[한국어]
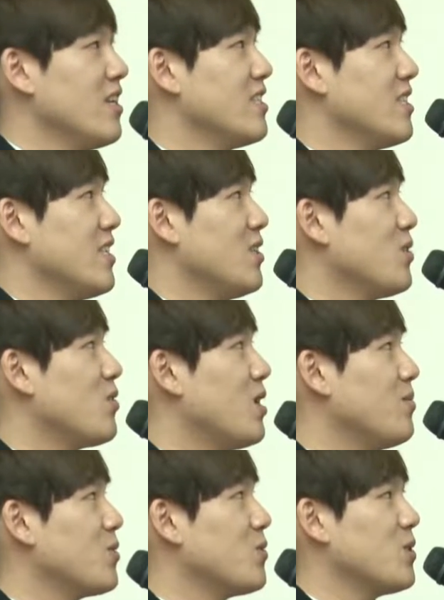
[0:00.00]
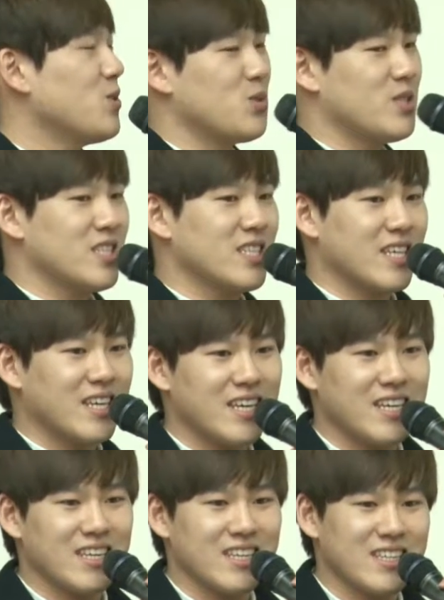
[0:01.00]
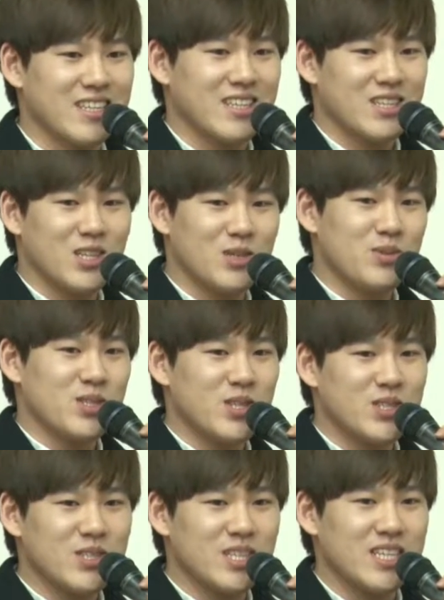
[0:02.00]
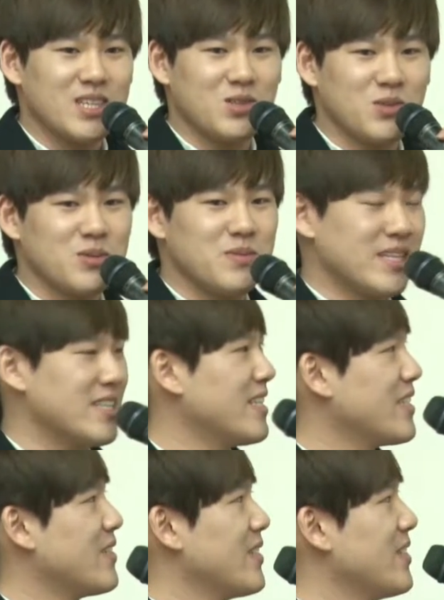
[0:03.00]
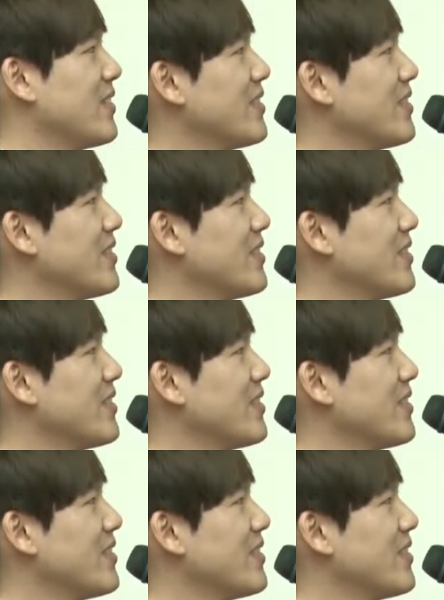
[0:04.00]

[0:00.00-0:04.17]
이제 이런 과목을 위주로 듣는 게 여러분 성적에 도움이 많이 될 거예요.